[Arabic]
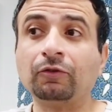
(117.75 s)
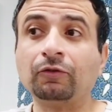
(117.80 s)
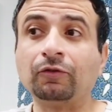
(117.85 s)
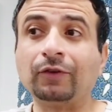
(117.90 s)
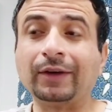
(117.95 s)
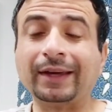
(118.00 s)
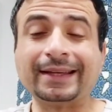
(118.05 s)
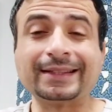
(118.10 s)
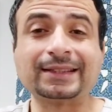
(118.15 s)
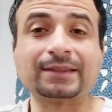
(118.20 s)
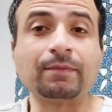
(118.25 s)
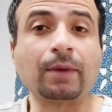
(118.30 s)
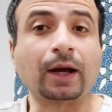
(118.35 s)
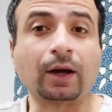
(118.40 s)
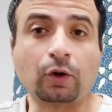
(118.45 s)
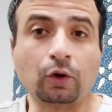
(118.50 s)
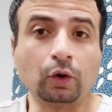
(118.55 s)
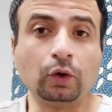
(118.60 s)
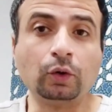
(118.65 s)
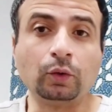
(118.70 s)
في
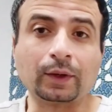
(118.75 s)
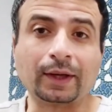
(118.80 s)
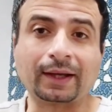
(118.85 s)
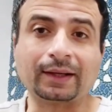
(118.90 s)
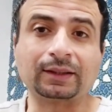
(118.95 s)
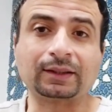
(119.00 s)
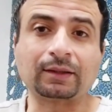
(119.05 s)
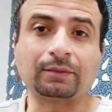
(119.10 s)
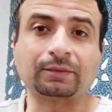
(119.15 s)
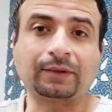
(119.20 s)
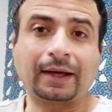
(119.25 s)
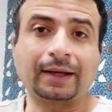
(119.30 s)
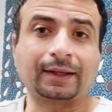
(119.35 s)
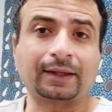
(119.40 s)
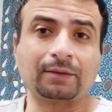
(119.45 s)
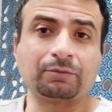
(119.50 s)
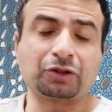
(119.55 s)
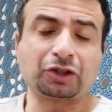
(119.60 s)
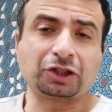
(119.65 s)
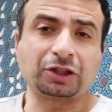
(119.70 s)
جسمك كله يعني انت ما
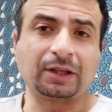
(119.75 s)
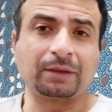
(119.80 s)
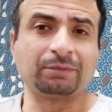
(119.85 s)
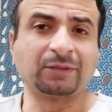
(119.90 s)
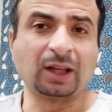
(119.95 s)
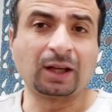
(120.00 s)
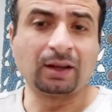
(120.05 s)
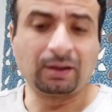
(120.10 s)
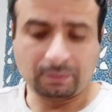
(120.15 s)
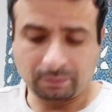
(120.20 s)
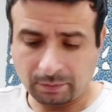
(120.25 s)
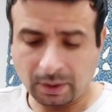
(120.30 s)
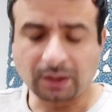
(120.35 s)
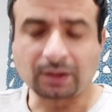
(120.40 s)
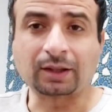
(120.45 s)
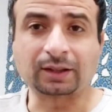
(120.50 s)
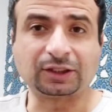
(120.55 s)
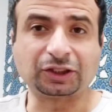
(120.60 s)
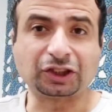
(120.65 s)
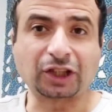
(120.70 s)
بتتحكمش امتى
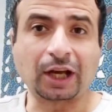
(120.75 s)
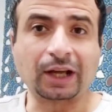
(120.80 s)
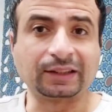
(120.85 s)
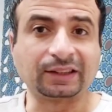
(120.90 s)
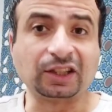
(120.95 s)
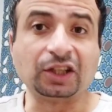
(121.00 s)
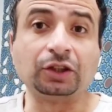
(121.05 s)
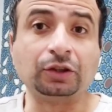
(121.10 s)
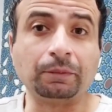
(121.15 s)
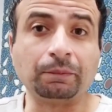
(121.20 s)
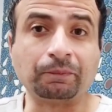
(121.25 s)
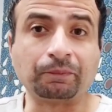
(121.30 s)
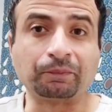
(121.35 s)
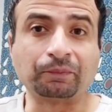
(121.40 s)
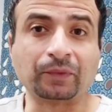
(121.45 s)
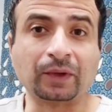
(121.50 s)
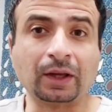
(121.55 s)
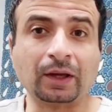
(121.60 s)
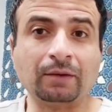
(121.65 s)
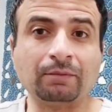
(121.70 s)
بطنك تشتغل تهضم
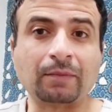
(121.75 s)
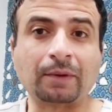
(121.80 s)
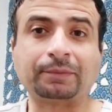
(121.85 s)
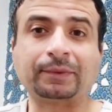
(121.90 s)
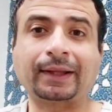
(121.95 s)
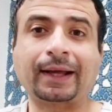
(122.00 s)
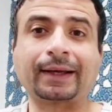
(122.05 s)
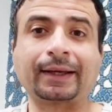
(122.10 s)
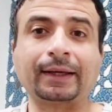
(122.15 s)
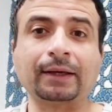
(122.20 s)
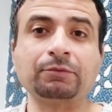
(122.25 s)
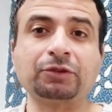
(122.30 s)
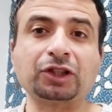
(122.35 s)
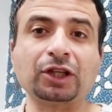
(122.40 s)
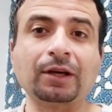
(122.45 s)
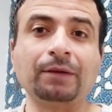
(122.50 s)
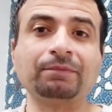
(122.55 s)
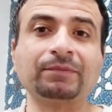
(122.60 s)
ما بتتحكمش